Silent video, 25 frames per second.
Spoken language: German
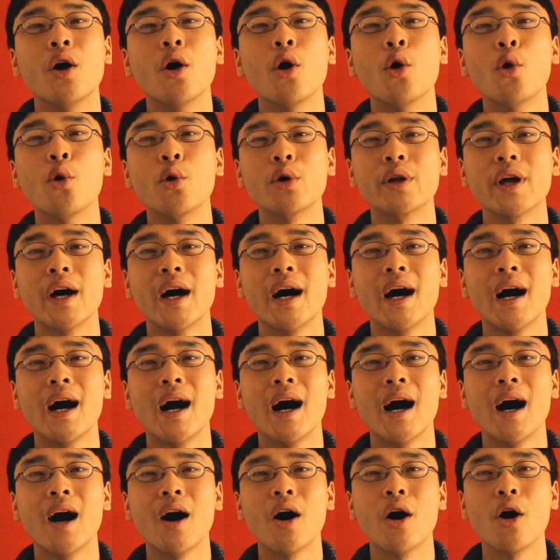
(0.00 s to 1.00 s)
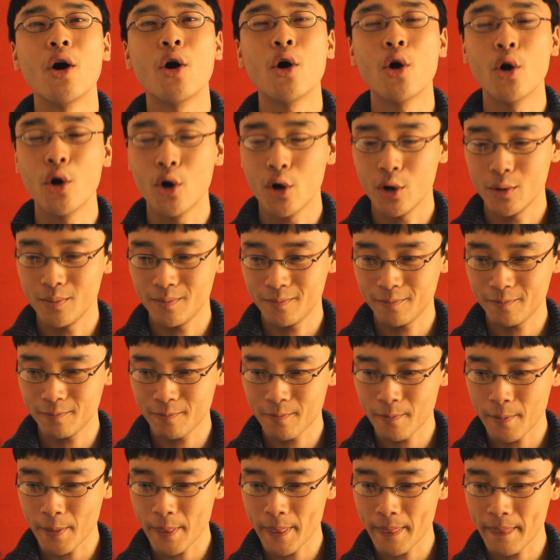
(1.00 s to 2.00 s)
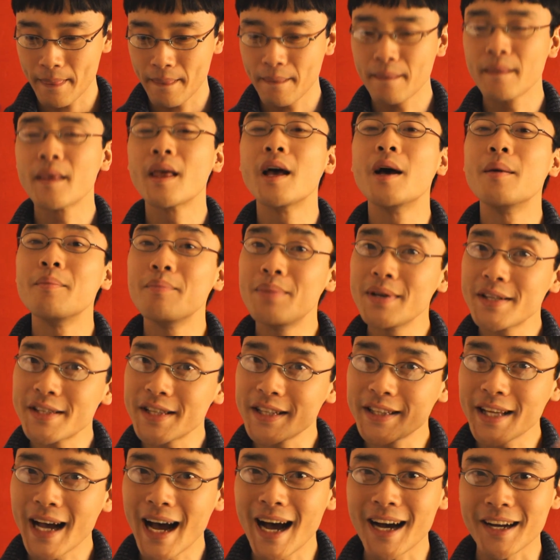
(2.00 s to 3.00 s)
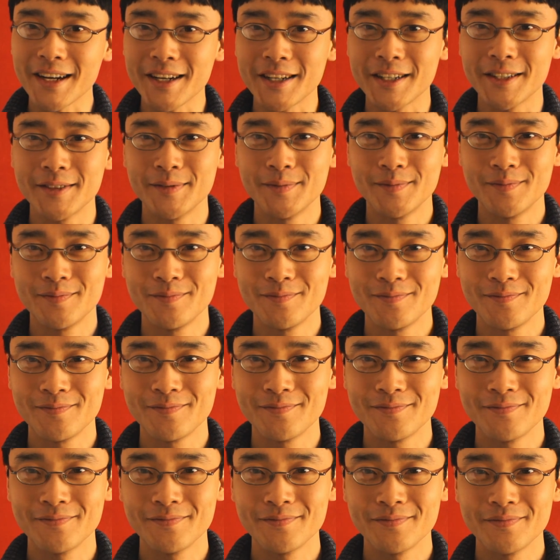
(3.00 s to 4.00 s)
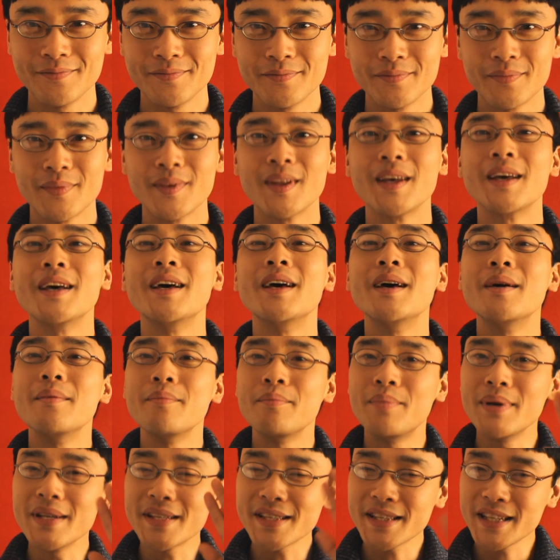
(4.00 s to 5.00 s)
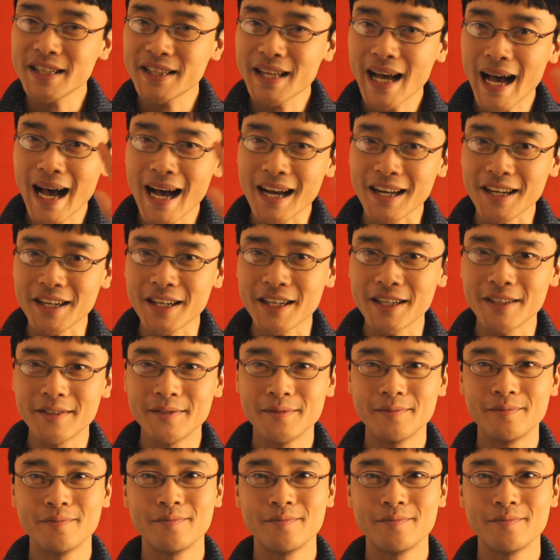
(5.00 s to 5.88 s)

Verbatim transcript: Oder auch Bis die Tage! Bis die Tage!